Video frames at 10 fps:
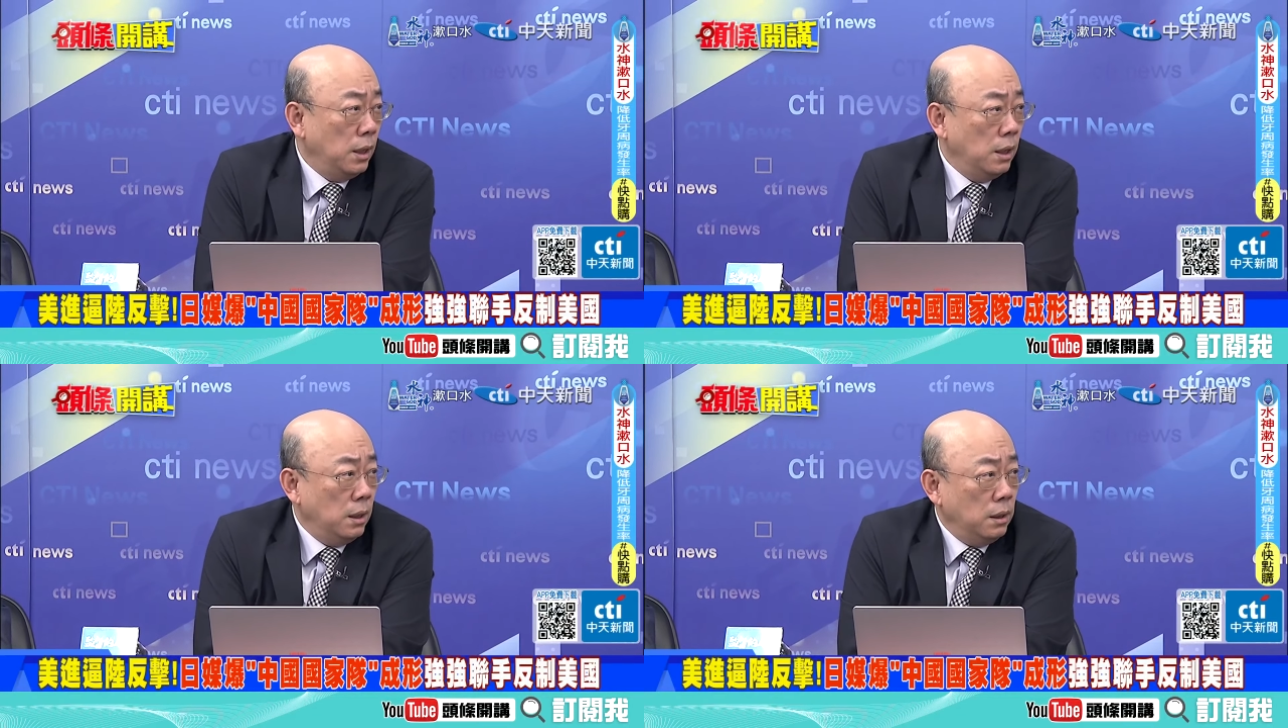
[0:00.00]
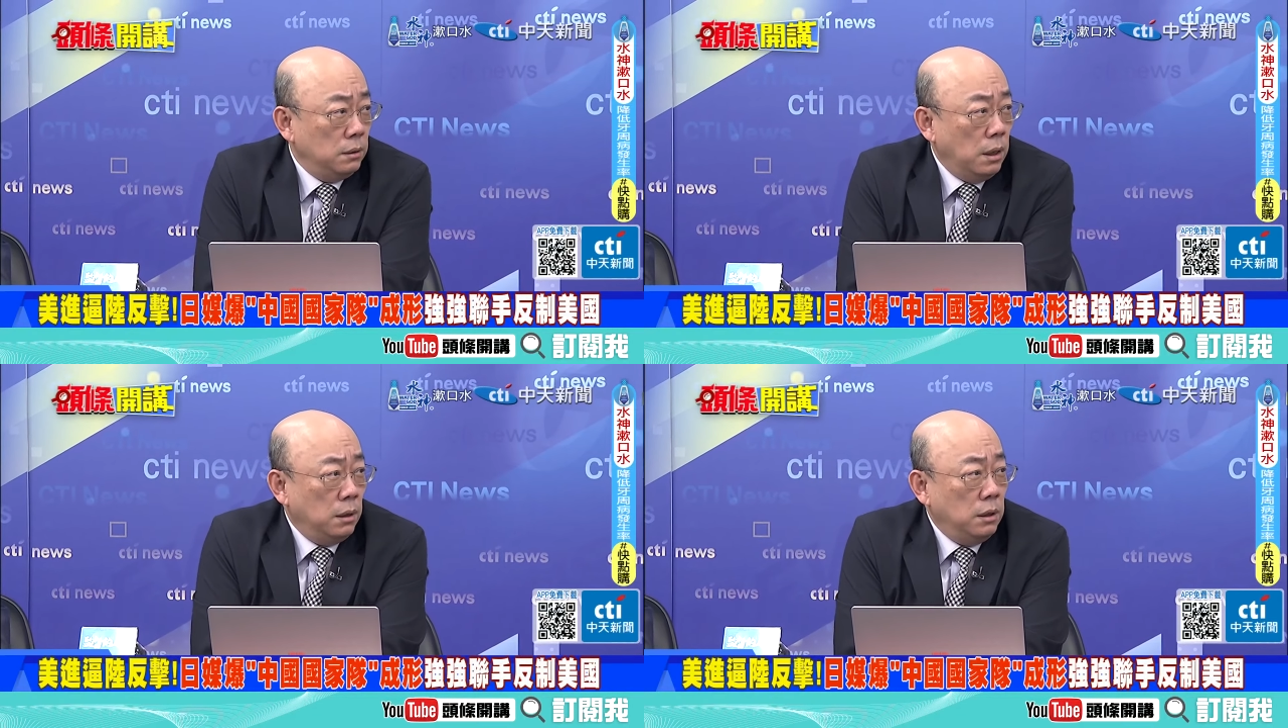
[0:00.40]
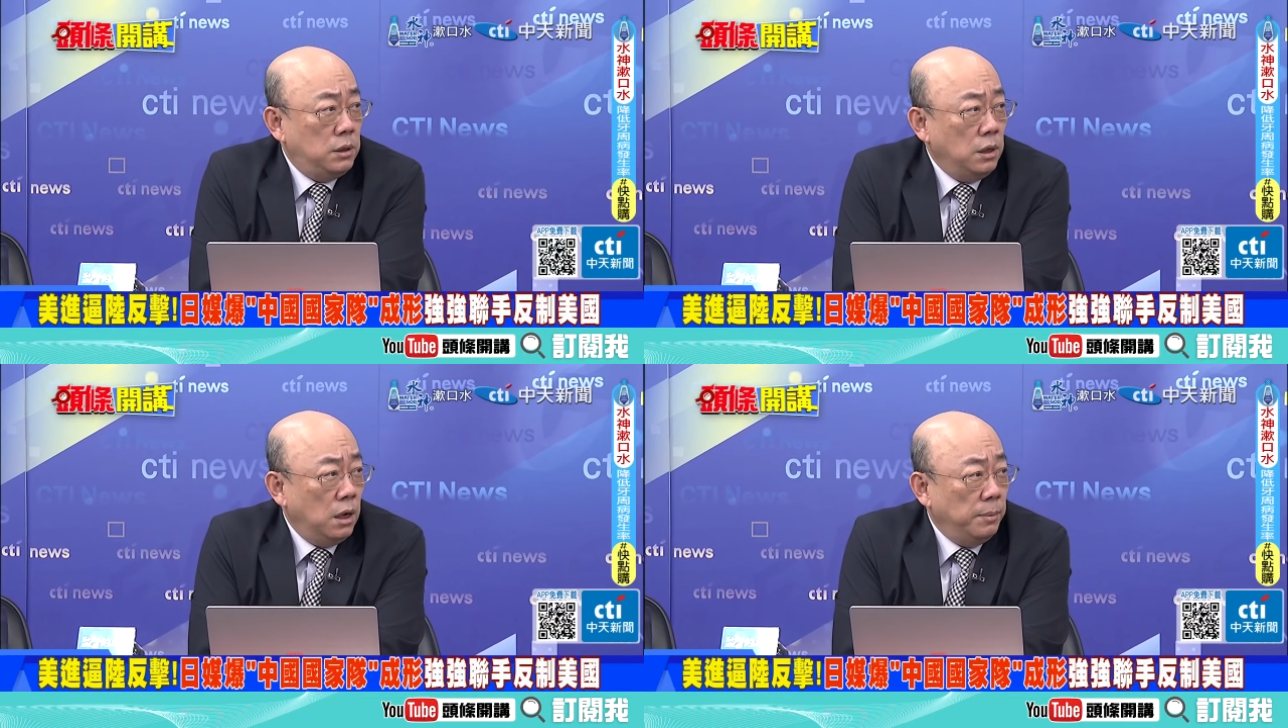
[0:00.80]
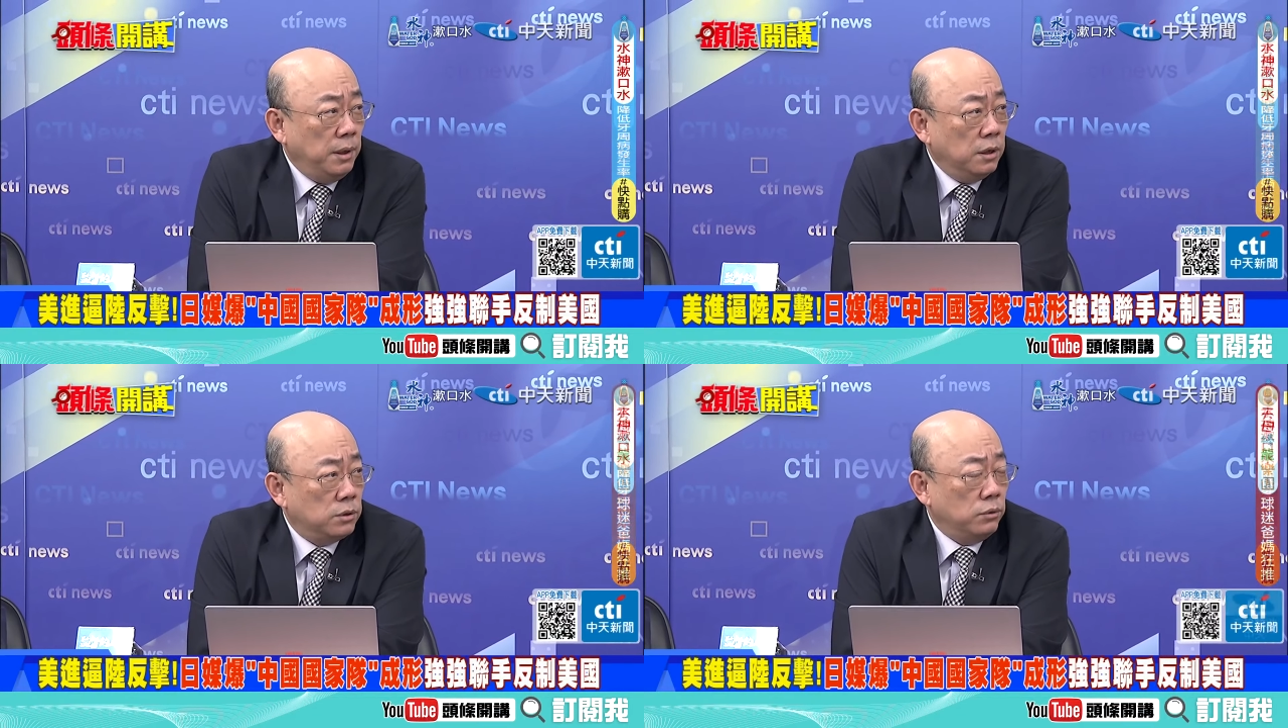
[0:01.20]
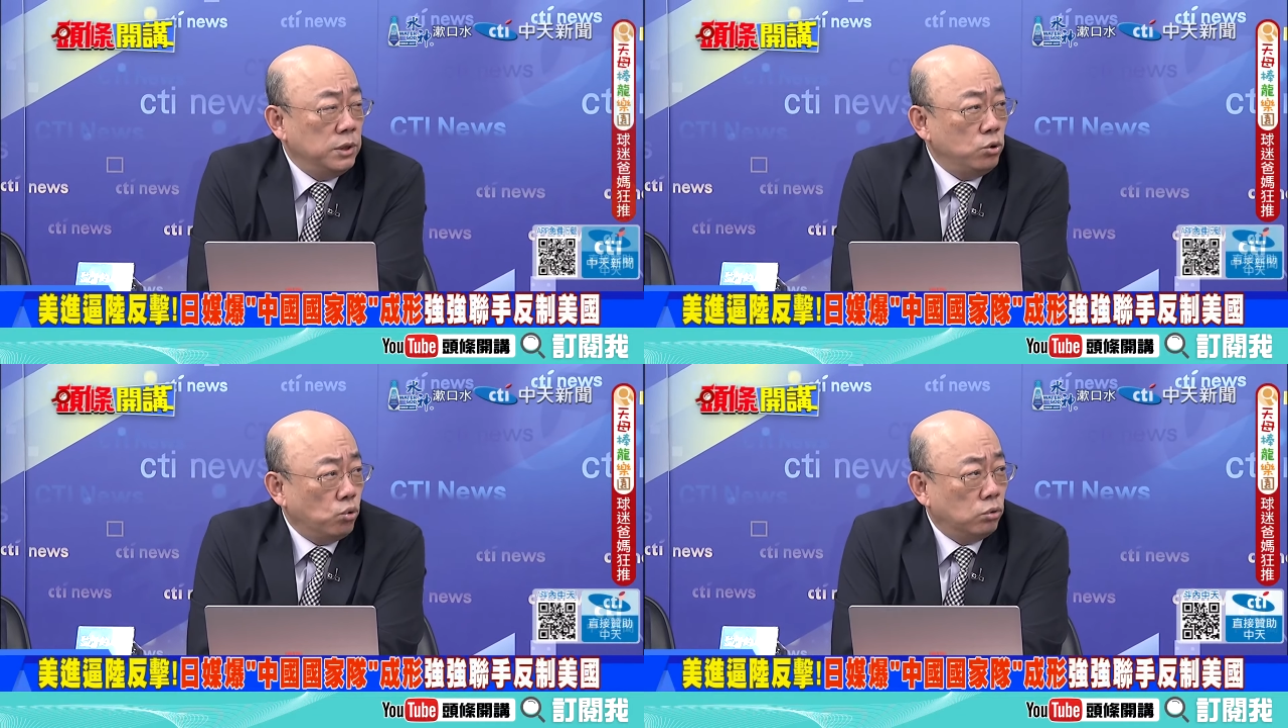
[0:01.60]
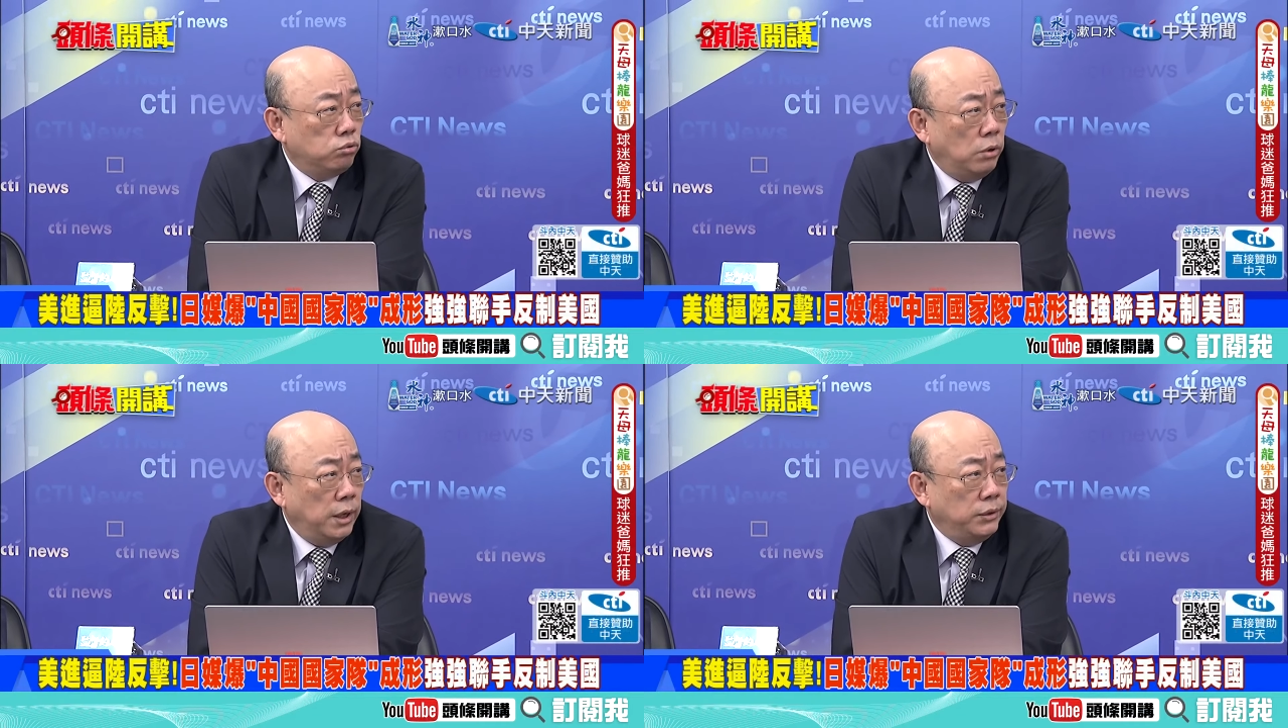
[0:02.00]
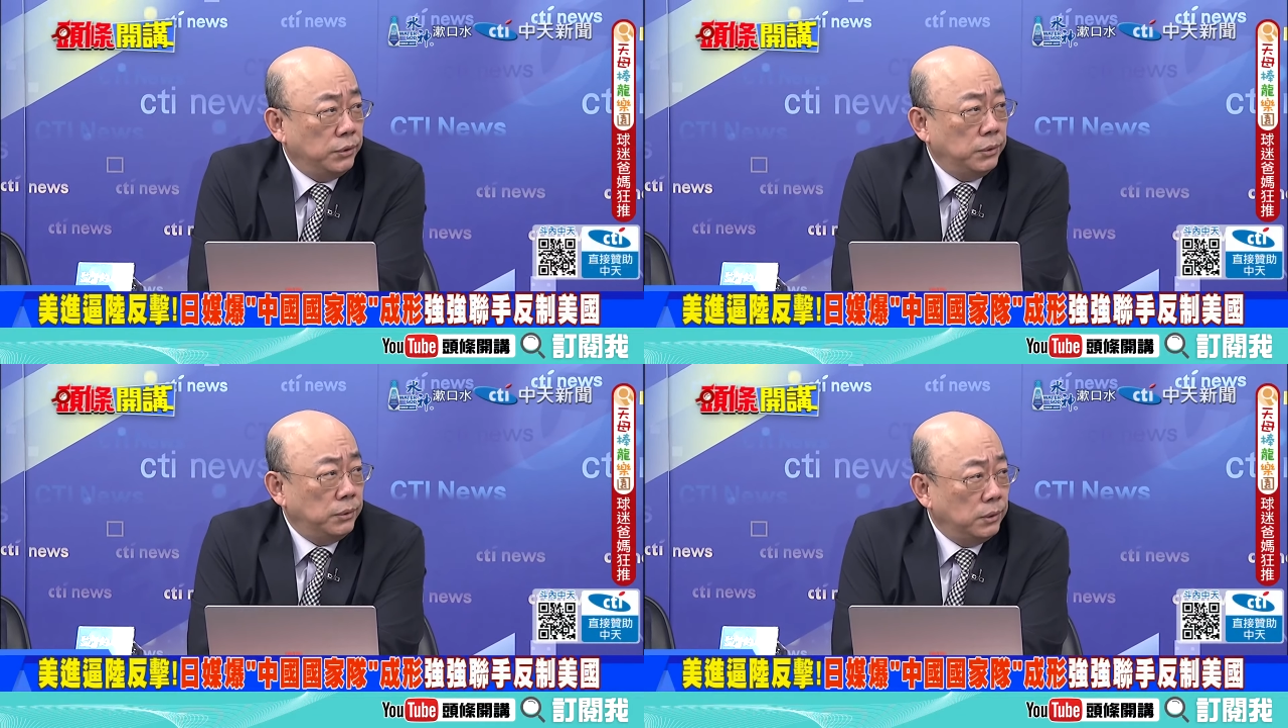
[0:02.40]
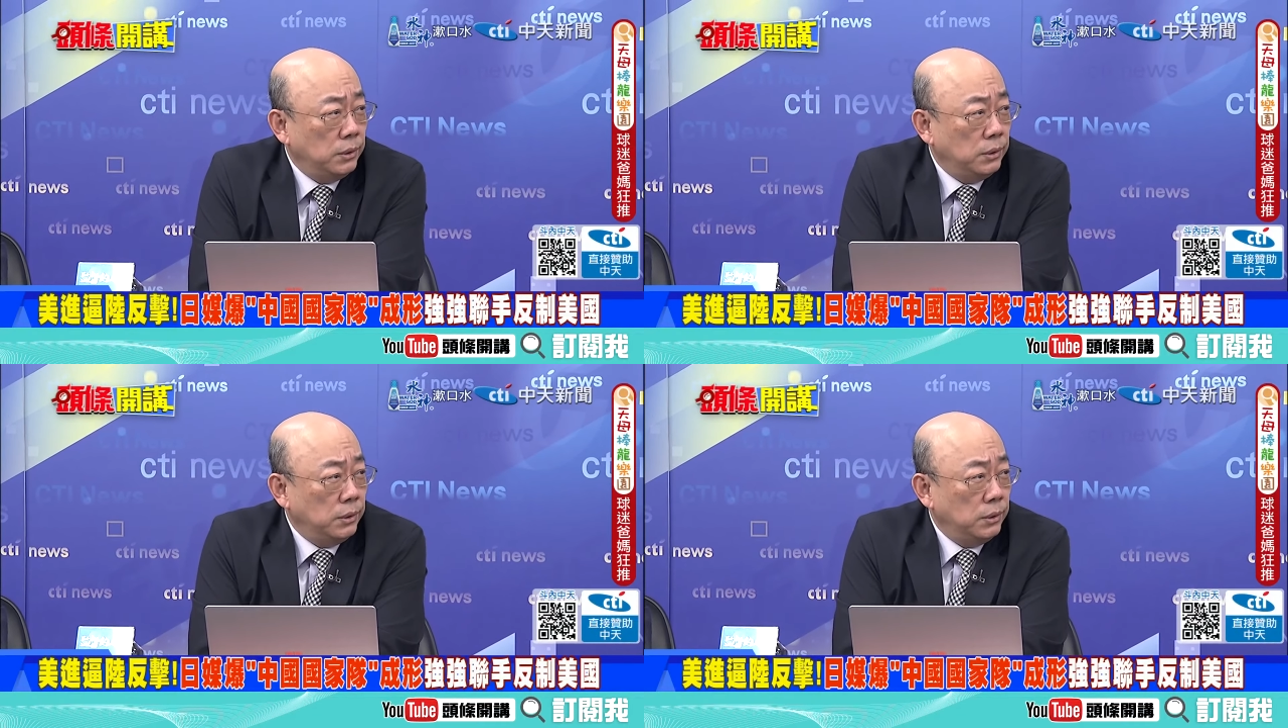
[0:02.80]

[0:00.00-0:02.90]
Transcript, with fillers: 哎，当你七纳米的手机做出来，就